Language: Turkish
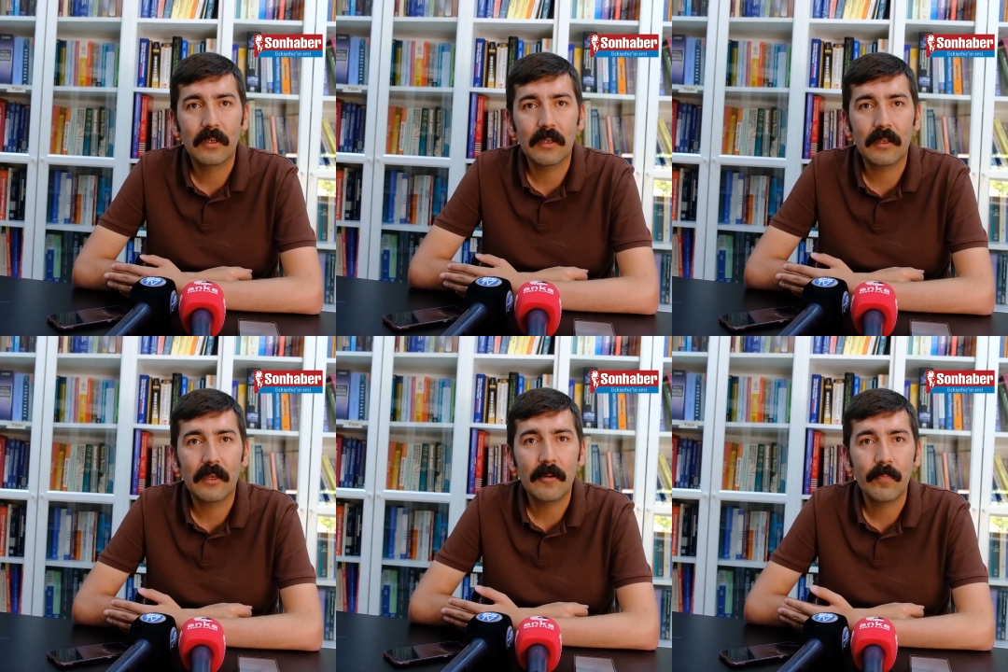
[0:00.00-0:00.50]
Ya
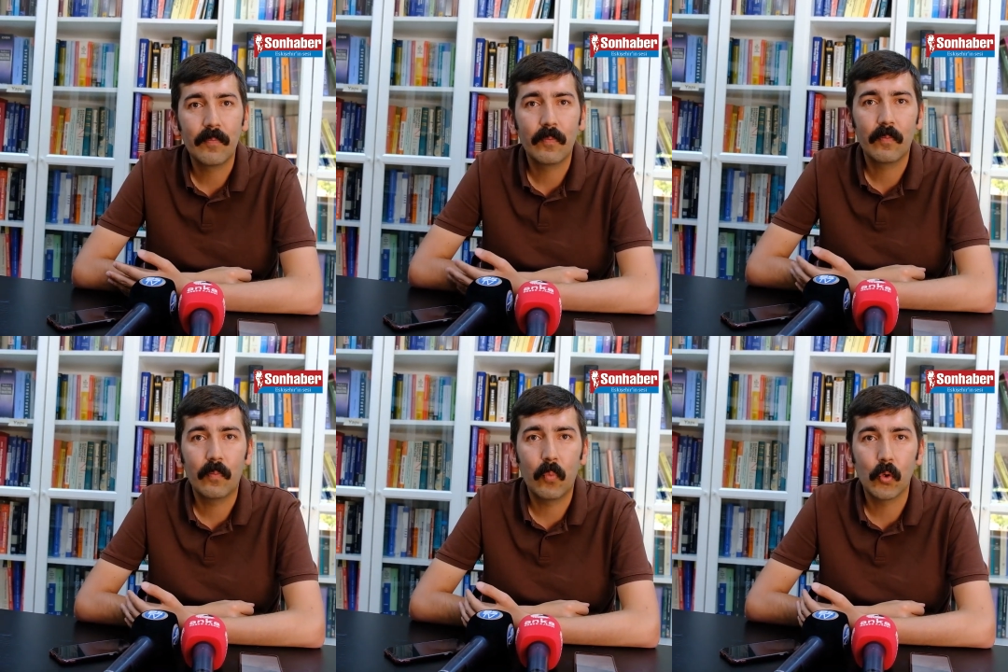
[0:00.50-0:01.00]
da
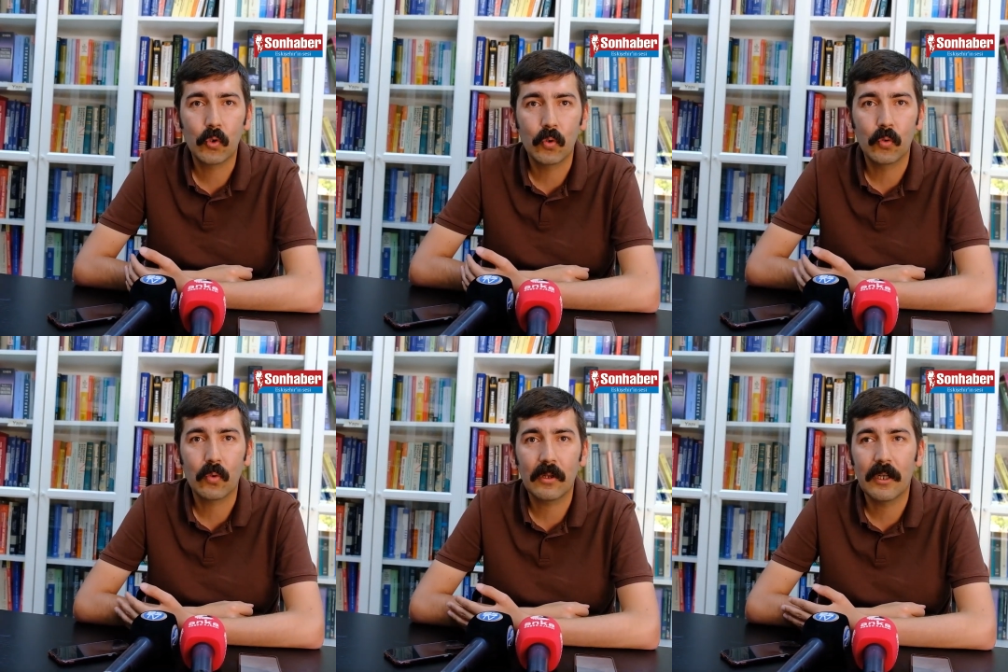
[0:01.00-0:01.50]
boş
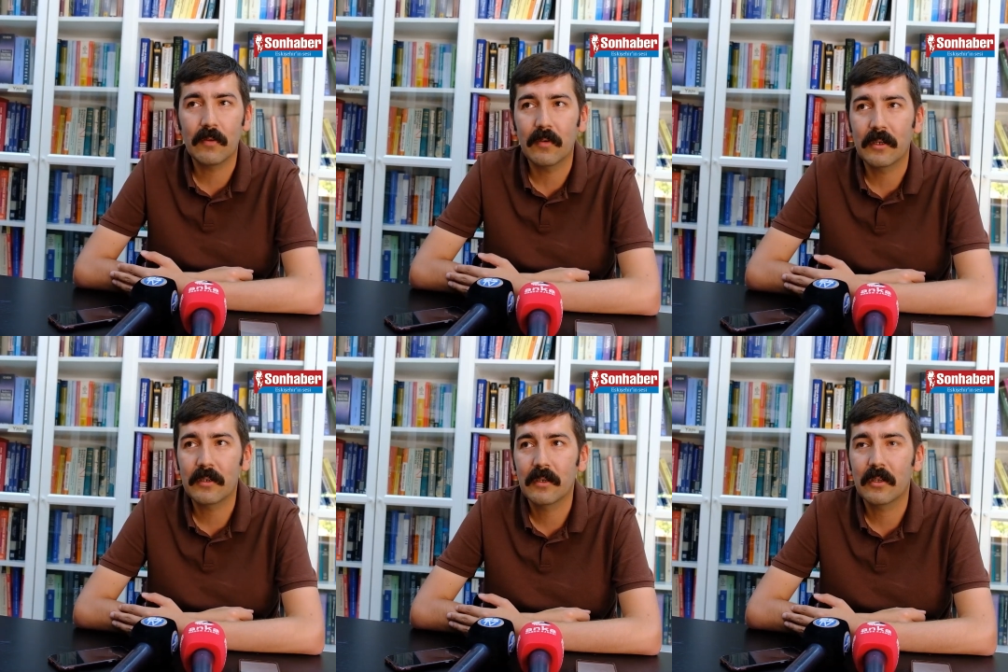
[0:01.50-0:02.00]
konutlar var.